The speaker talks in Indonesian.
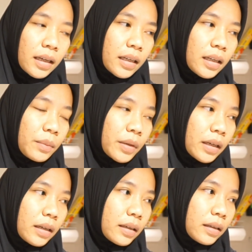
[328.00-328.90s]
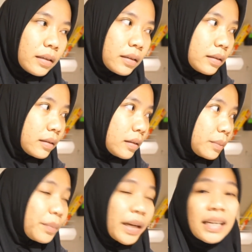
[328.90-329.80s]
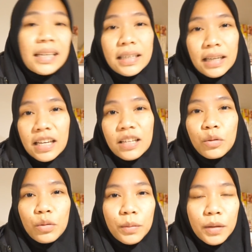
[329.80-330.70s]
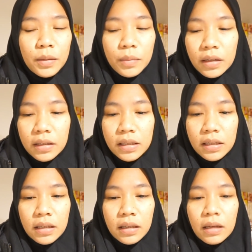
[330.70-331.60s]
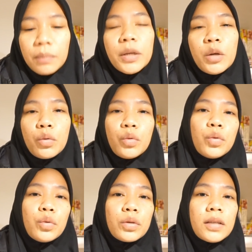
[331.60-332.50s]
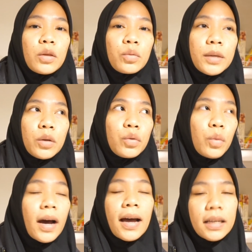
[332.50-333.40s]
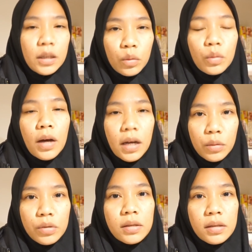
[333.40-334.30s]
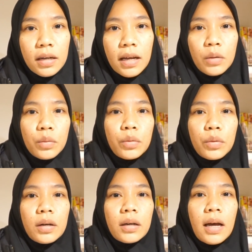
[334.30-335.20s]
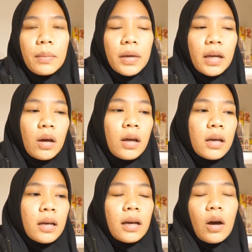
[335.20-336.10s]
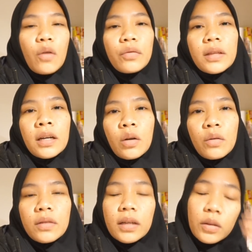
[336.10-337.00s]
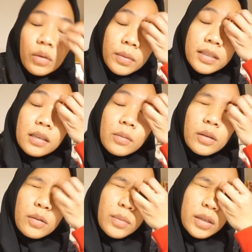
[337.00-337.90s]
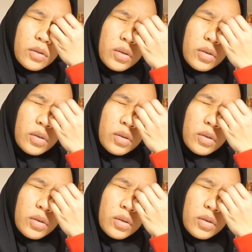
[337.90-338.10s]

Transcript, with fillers: ini apa ya pack clean kayak gitu teman-teman jadi tiap minggu satu minggu dua kali itu harus selalu uh, apa ya often often itu apa sih teman-teman bahasa